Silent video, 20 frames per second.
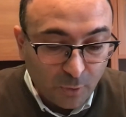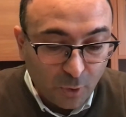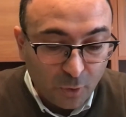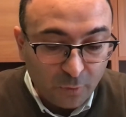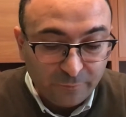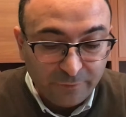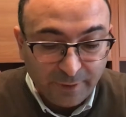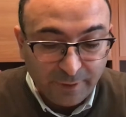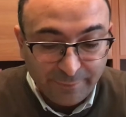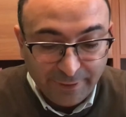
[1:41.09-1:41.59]

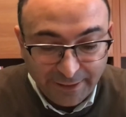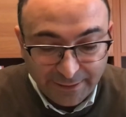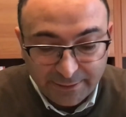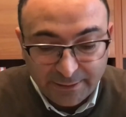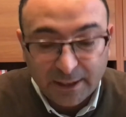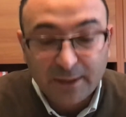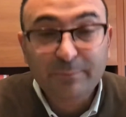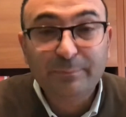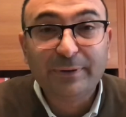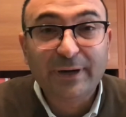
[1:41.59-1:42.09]

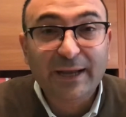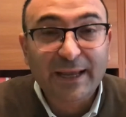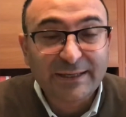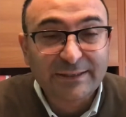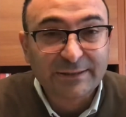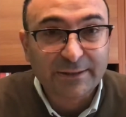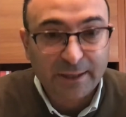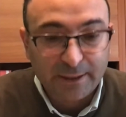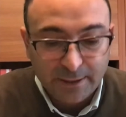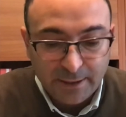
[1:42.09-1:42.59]
Ovviamente il
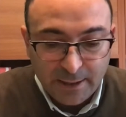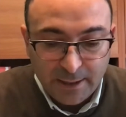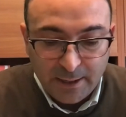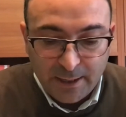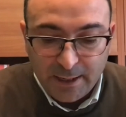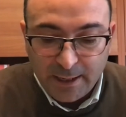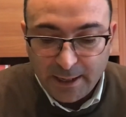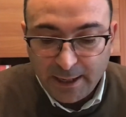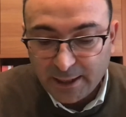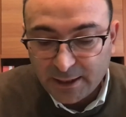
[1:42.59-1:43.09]
preside
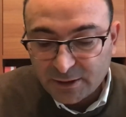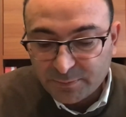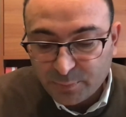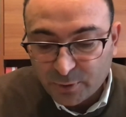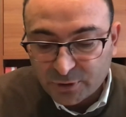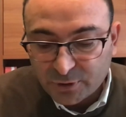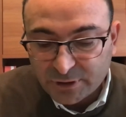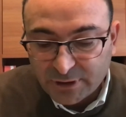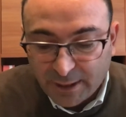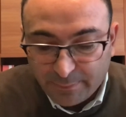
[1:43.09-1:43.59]
e
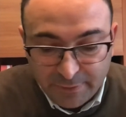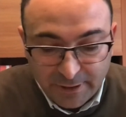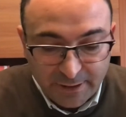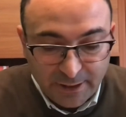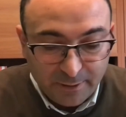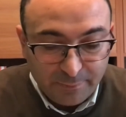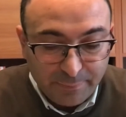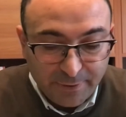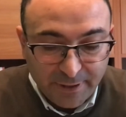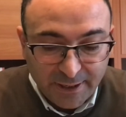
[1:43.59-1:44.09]
responsabile
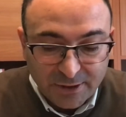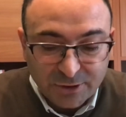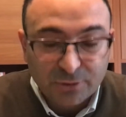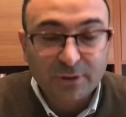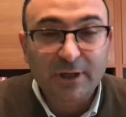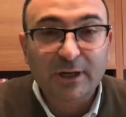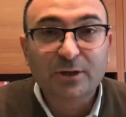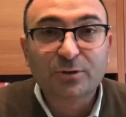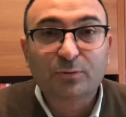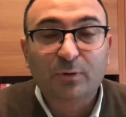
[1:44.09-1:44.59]
del plesso
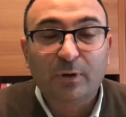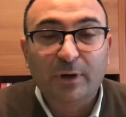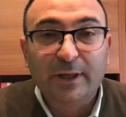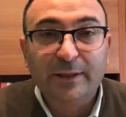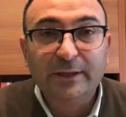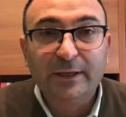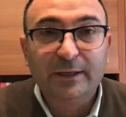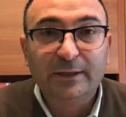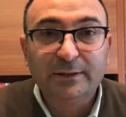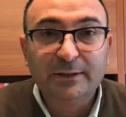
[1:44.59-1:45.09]
della scuola
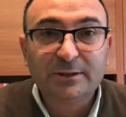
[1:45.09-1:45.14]
di,